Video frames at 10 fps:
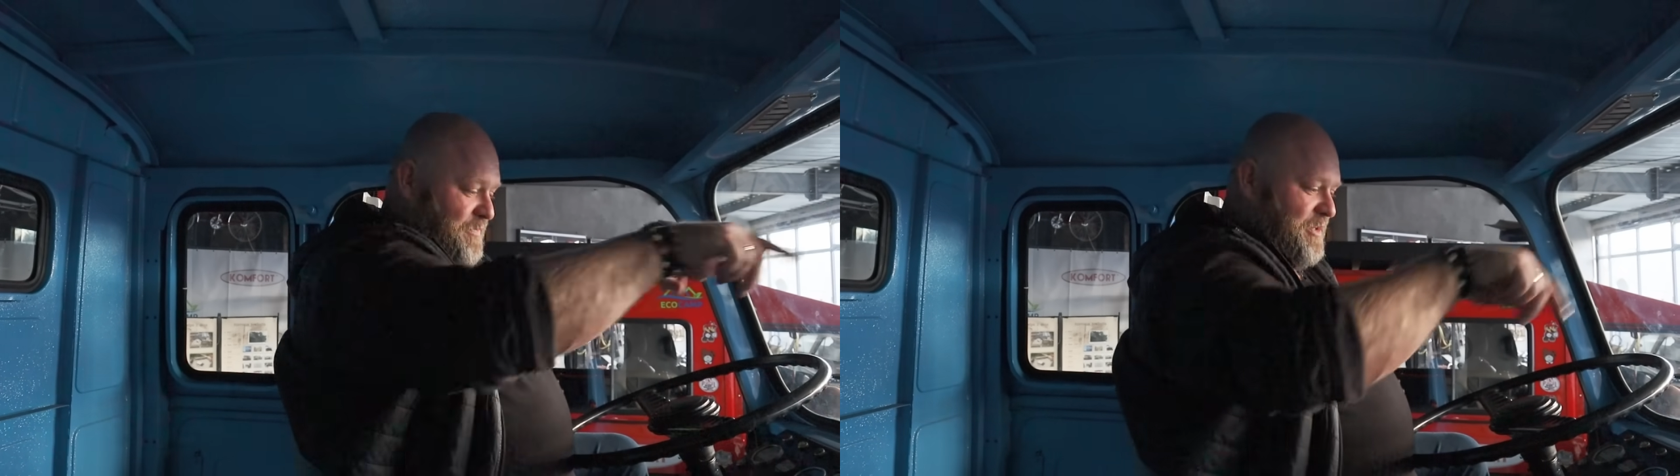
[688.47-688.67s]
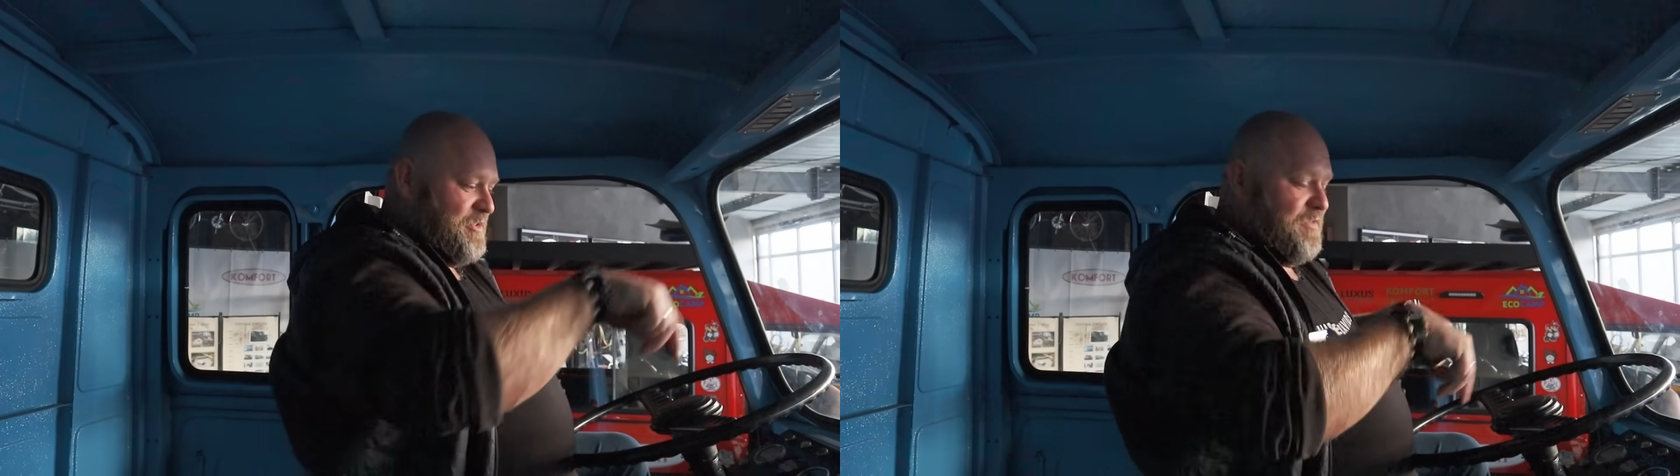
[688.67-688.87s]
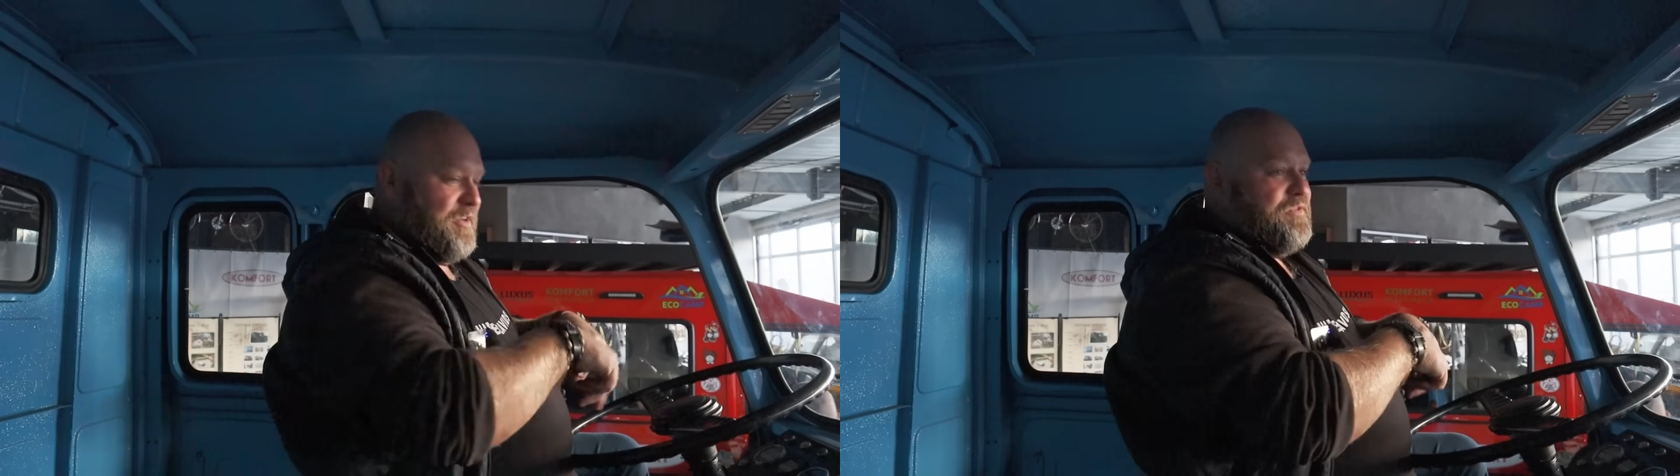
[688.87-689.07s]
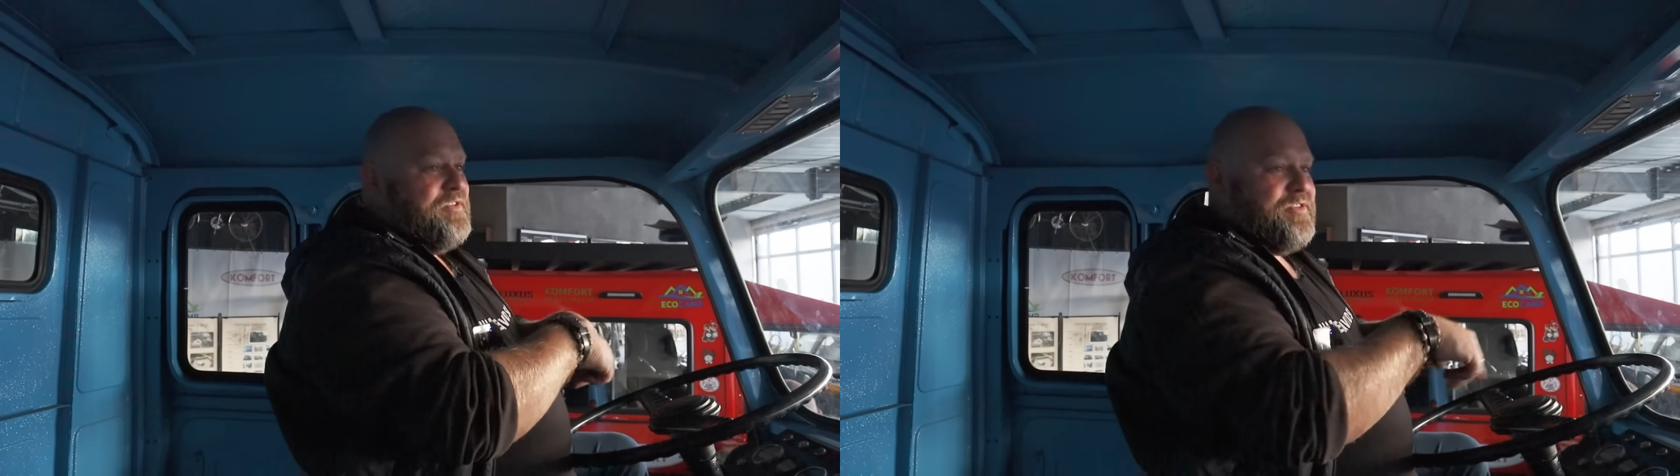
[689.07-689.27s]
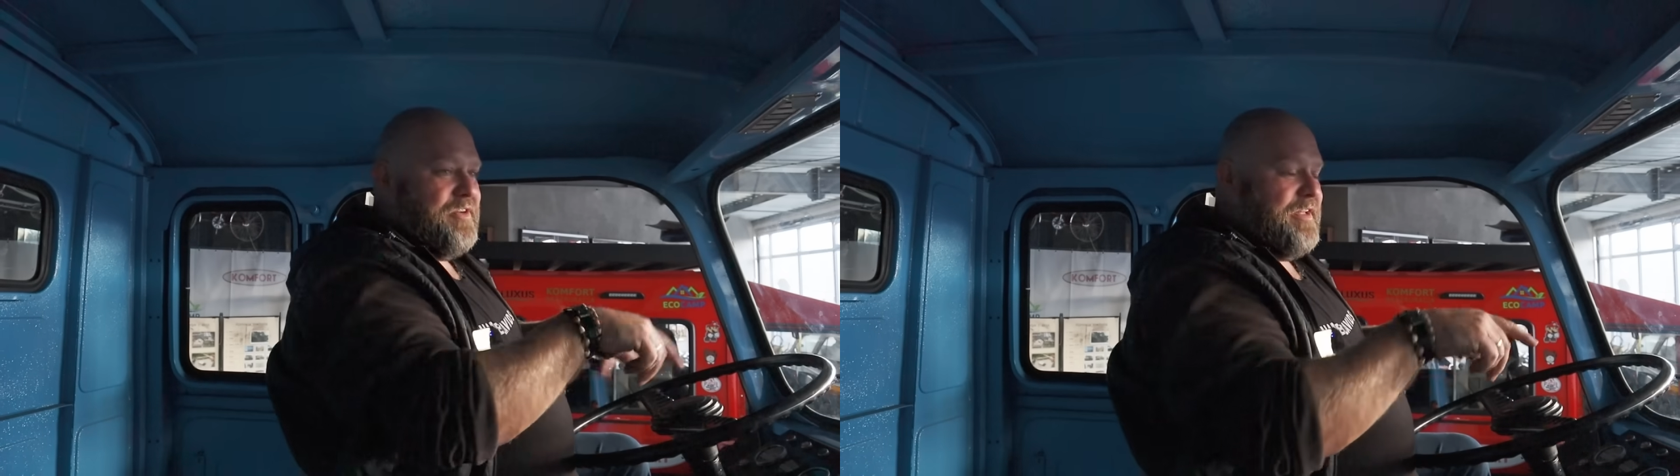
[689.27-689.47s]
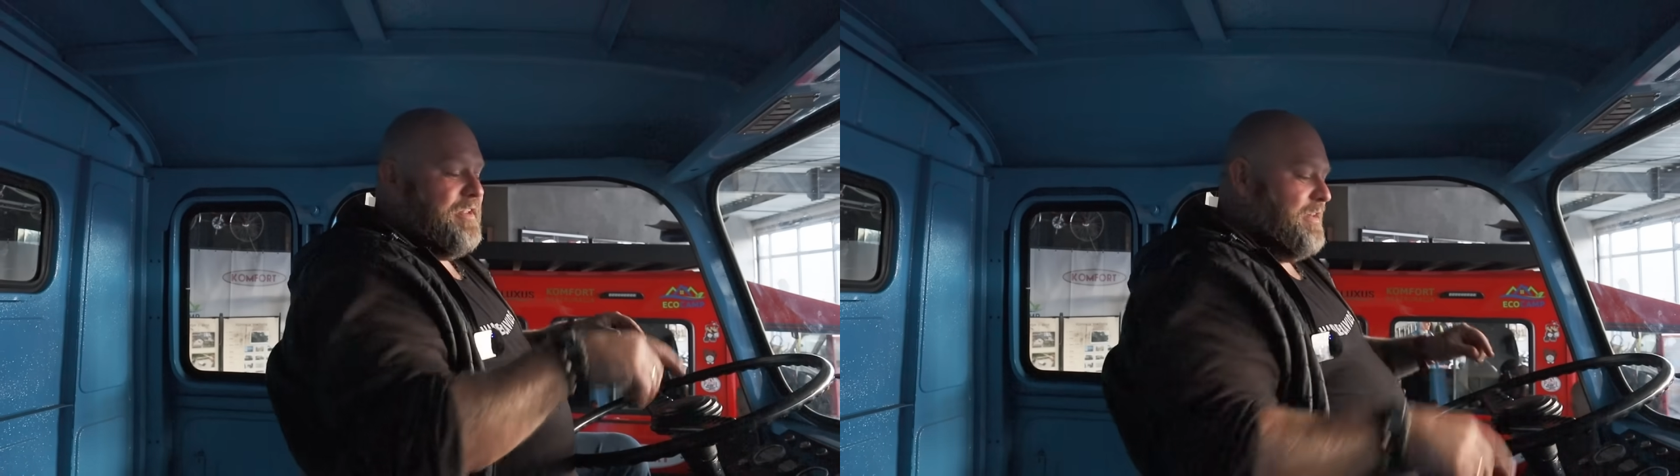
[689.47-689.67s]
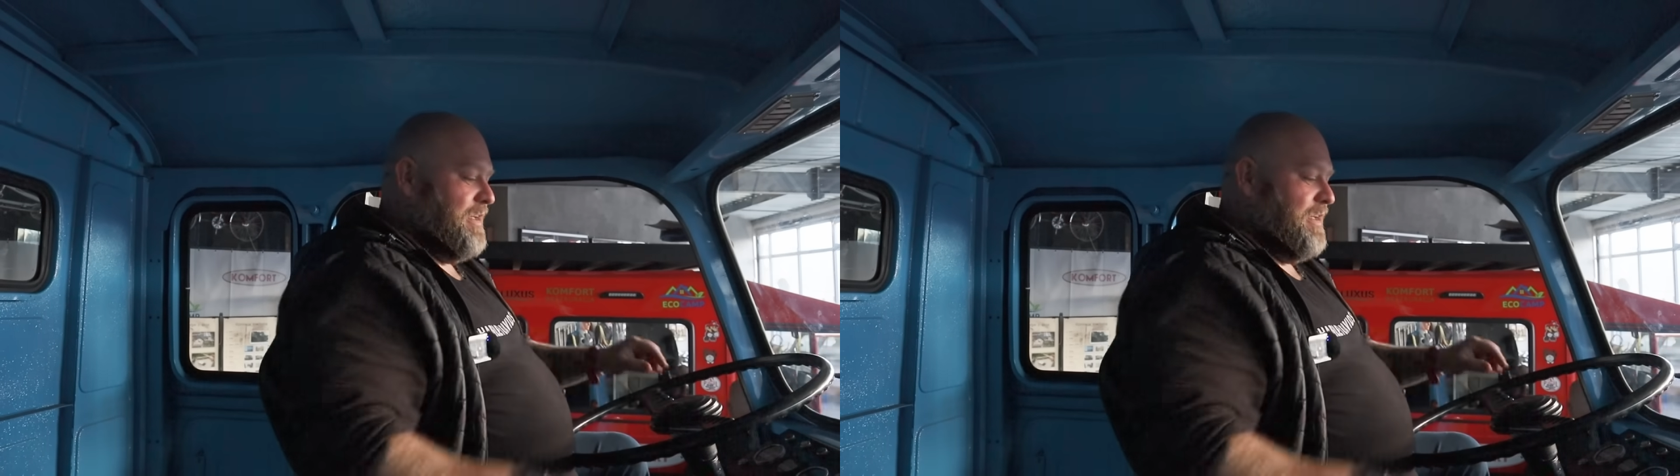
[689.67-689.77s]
wyrysować wszystko na,